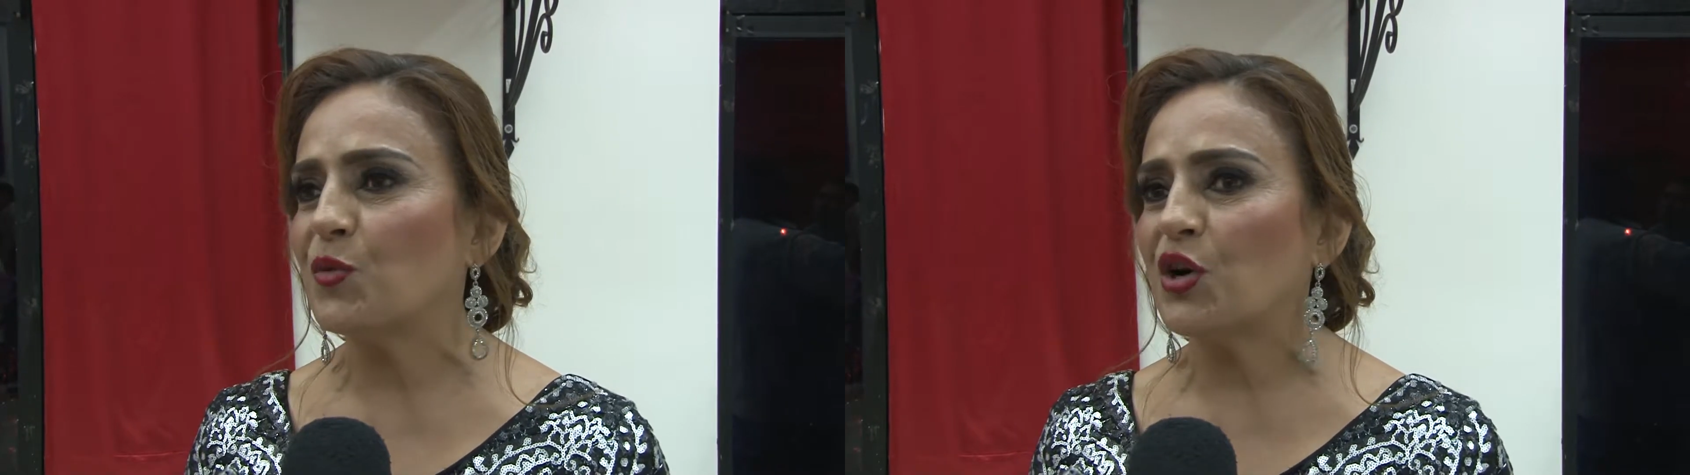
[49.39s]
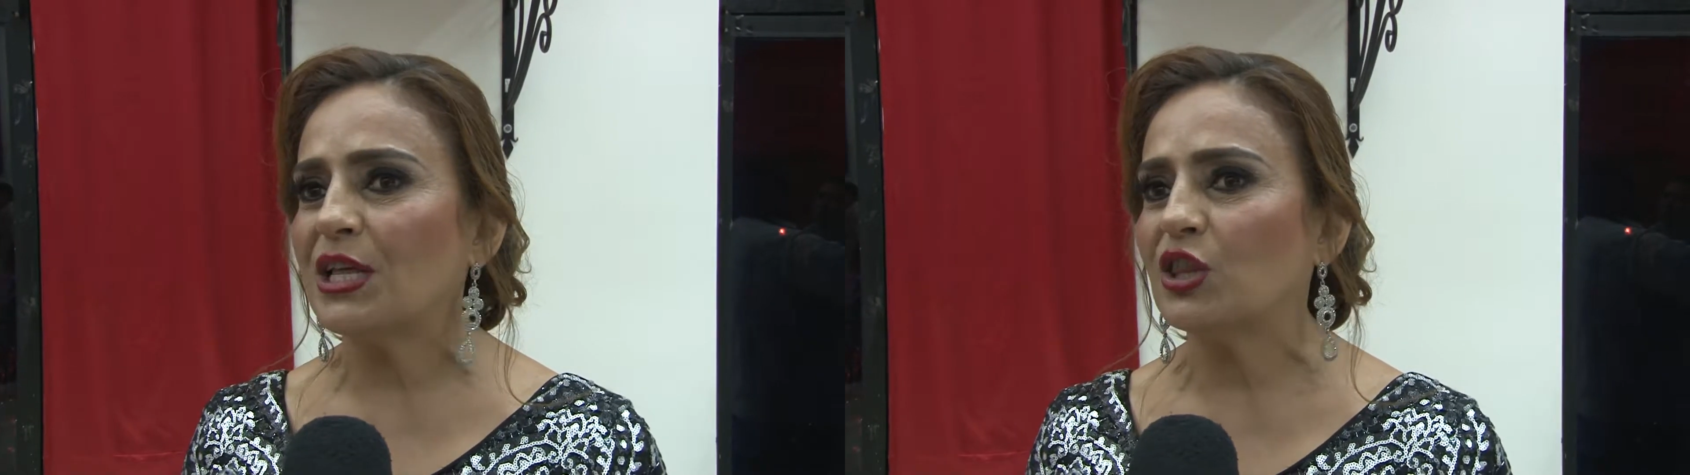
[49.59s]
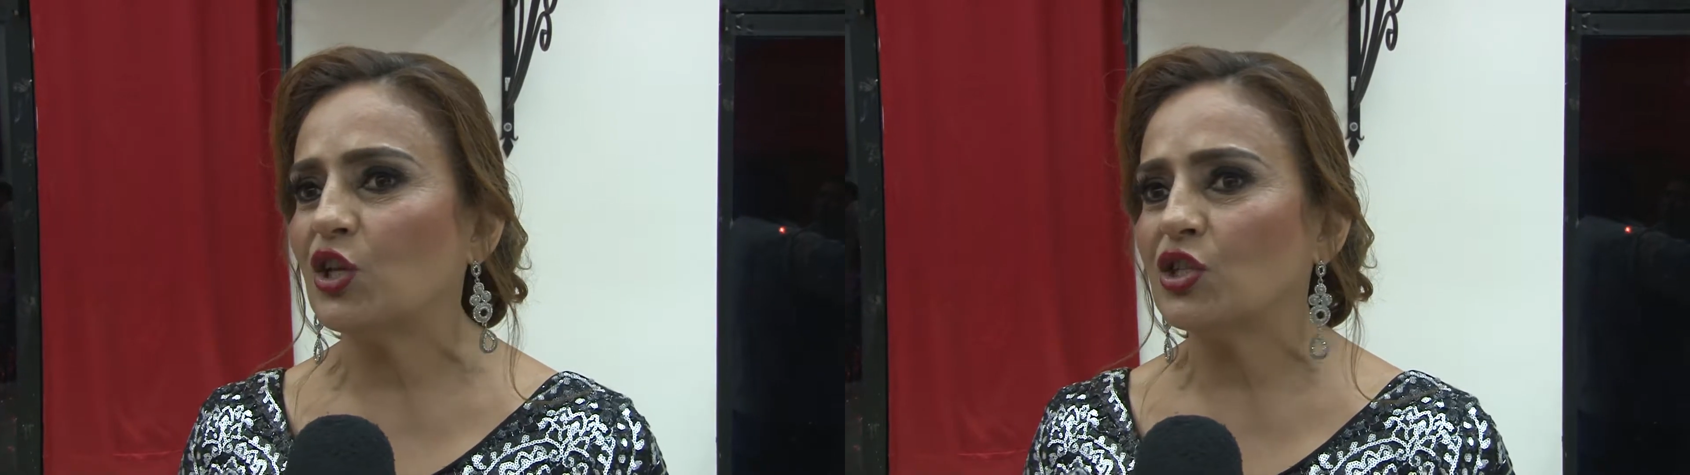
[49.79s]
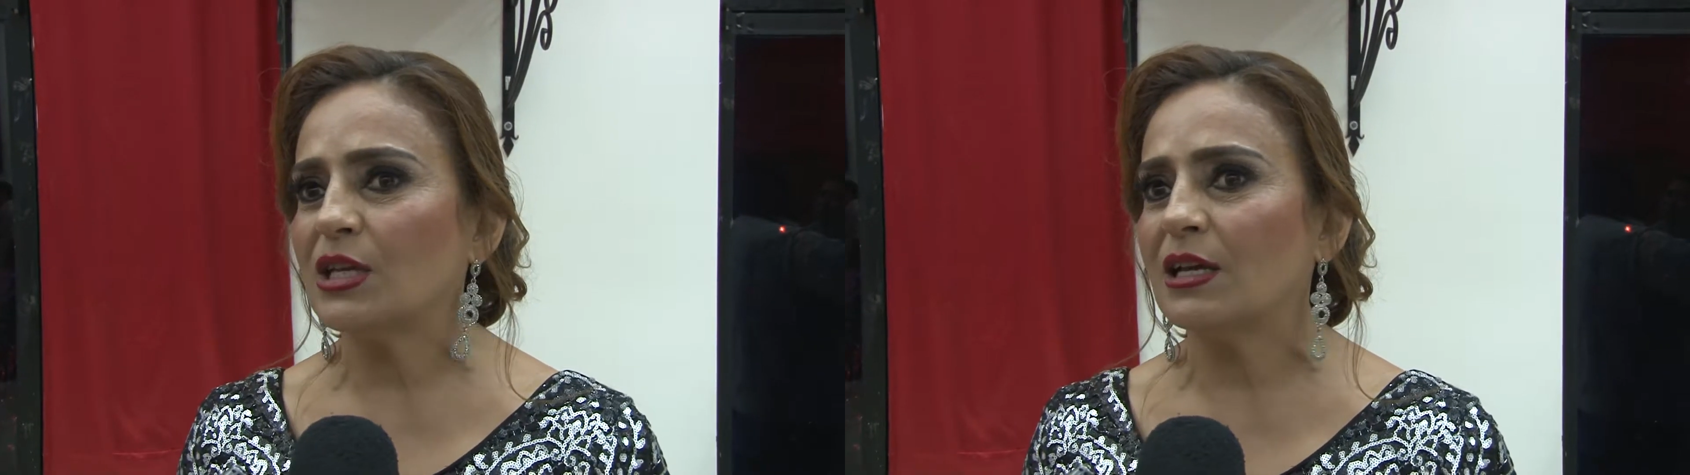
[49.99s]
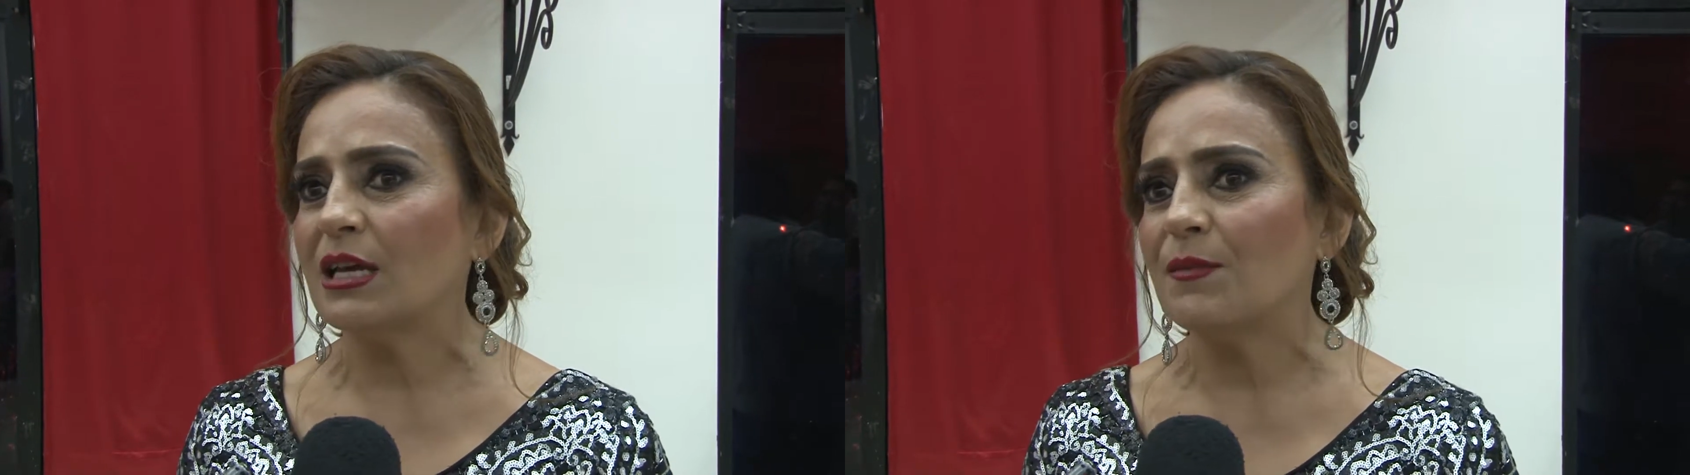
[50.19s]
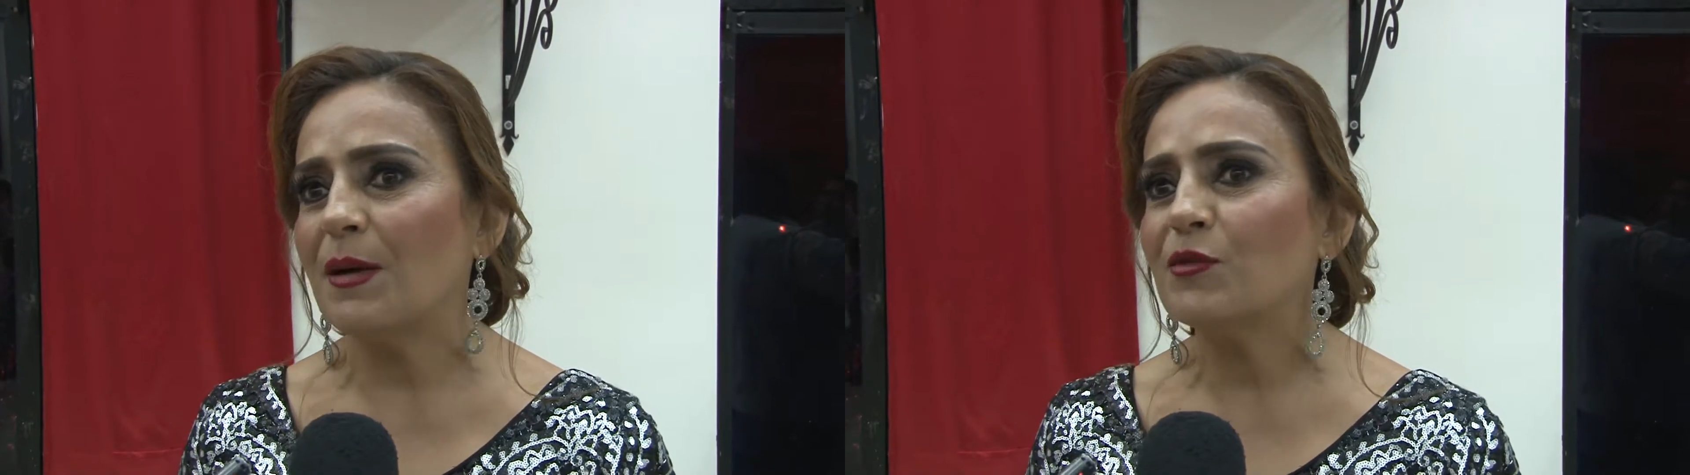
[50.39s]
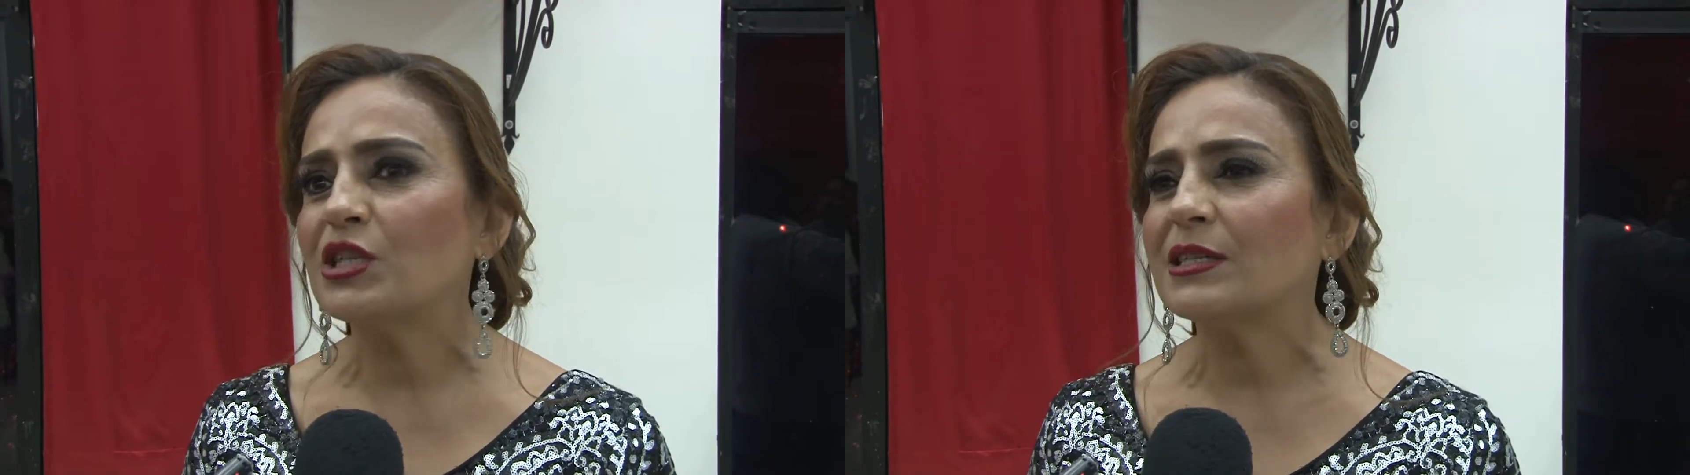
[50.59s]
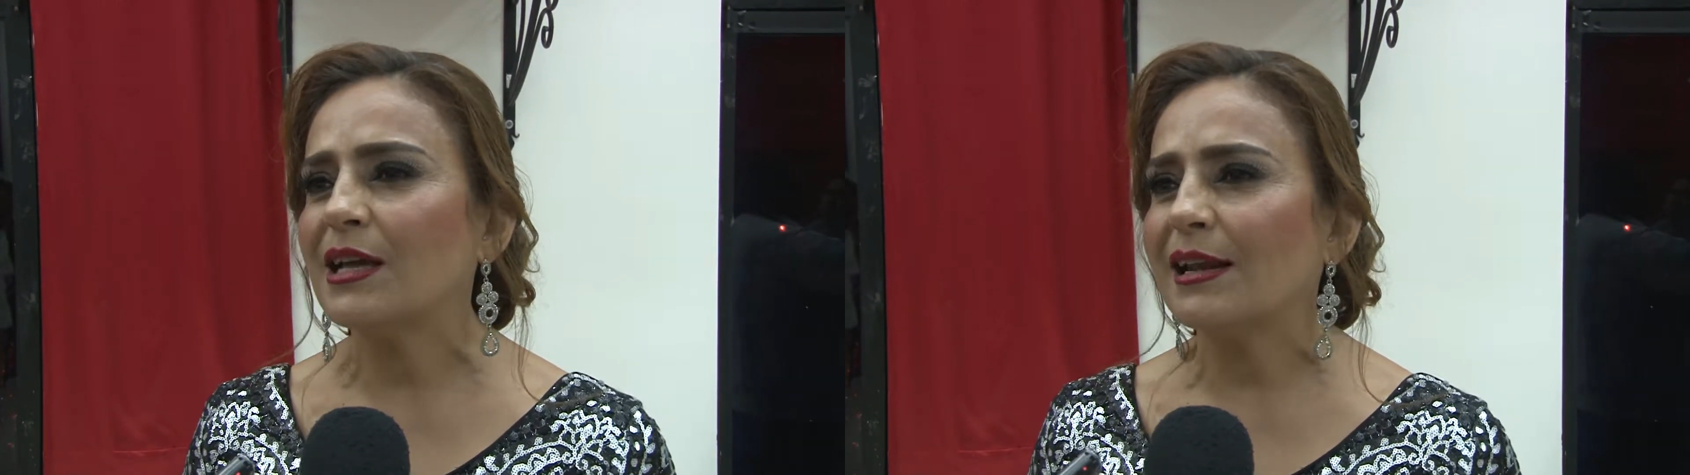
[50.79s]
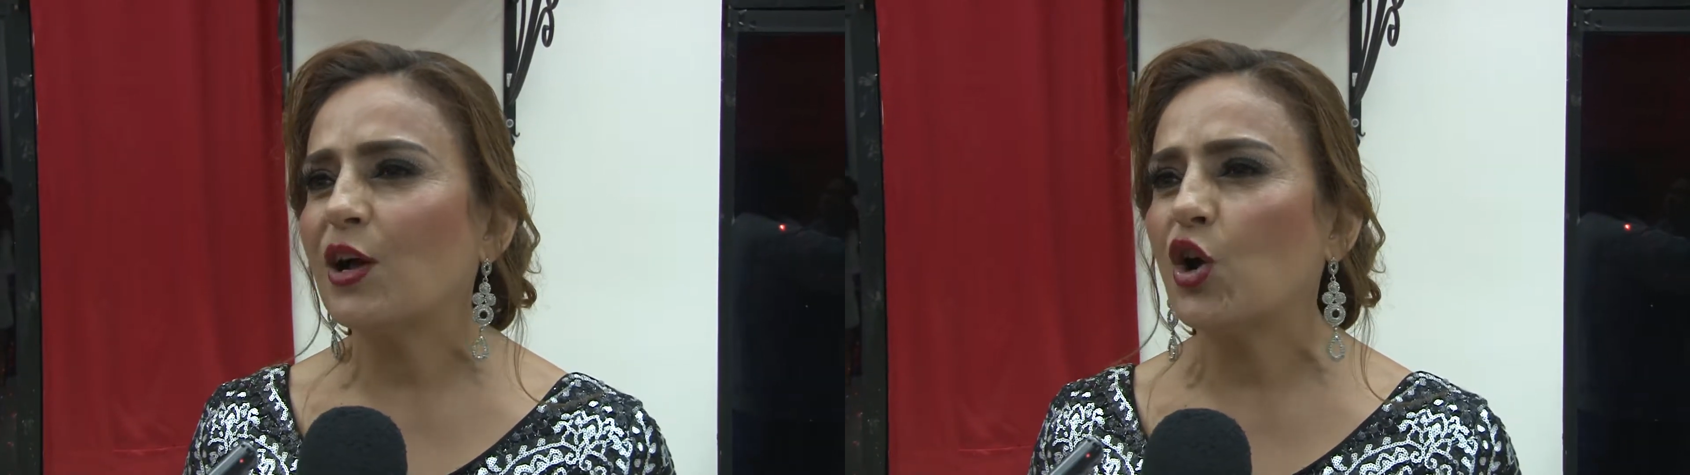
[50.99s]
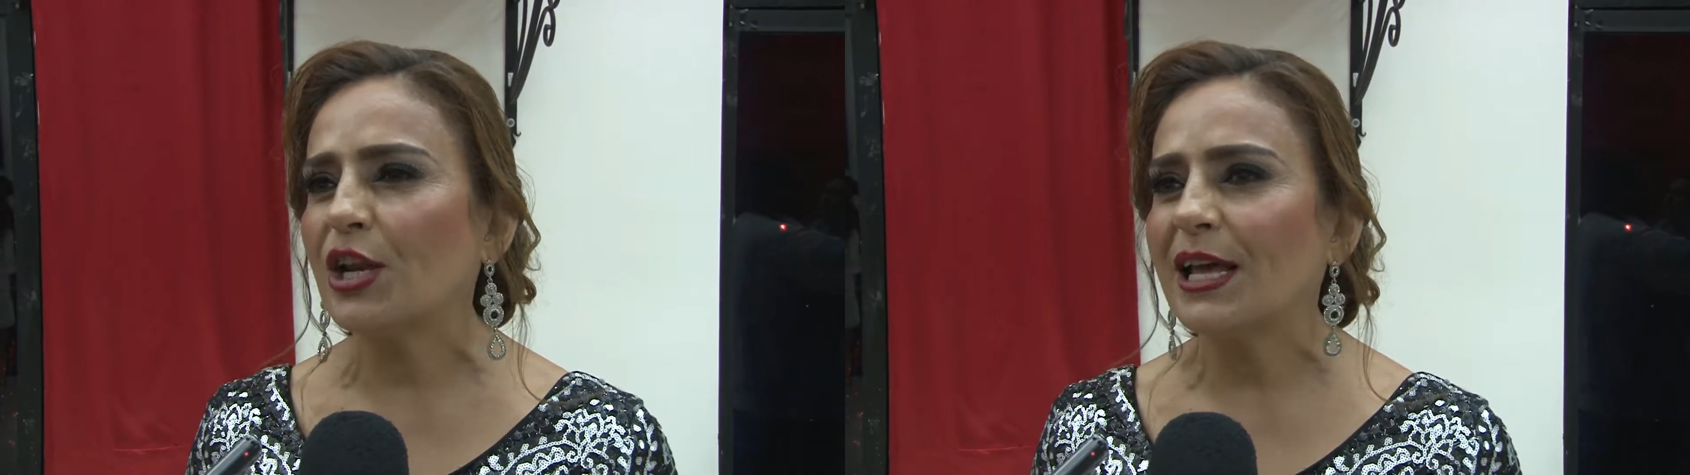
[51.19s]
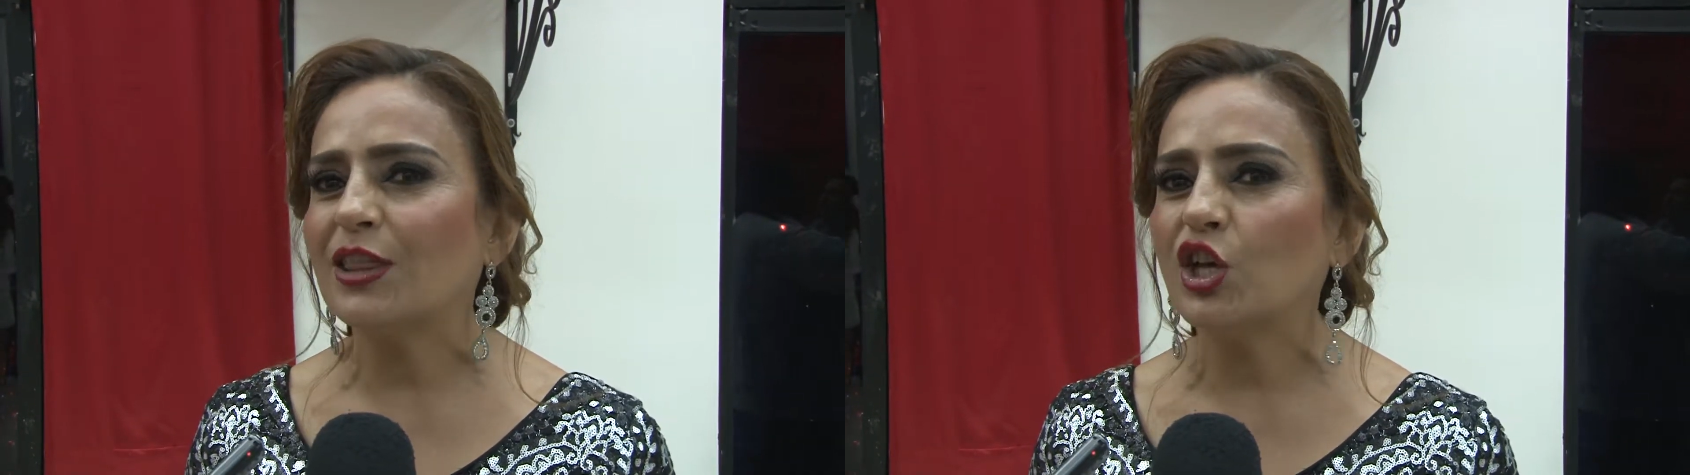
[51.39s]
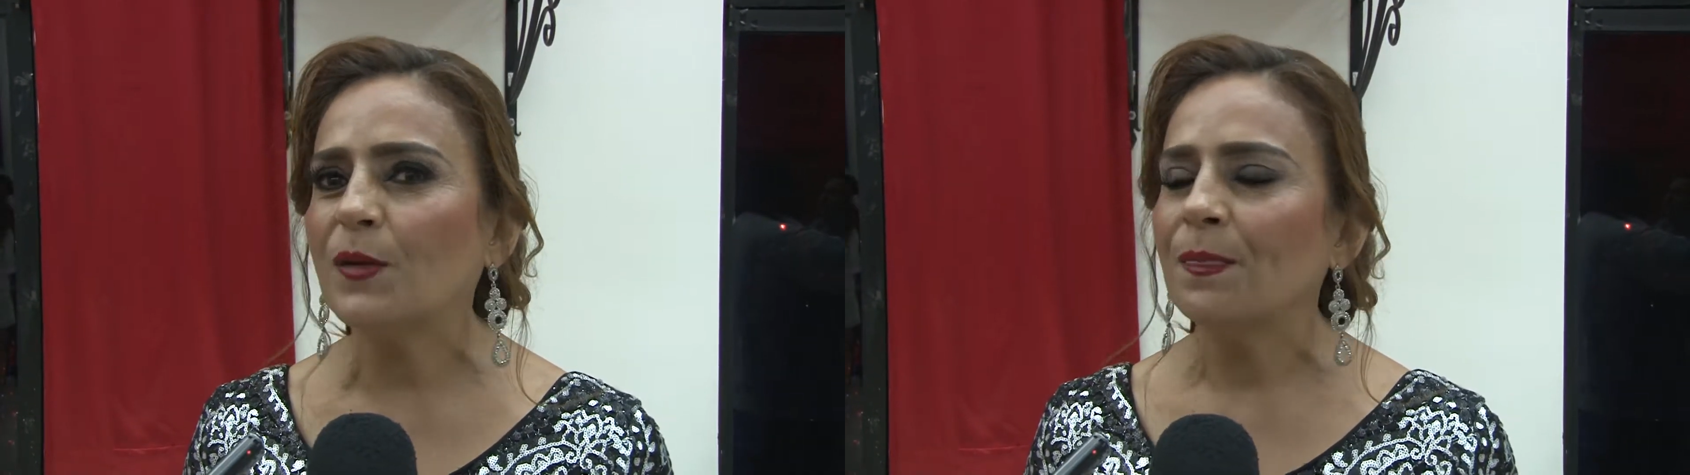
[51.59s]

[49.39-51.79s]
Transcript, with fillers: bonitos y vamos a estar recorriendo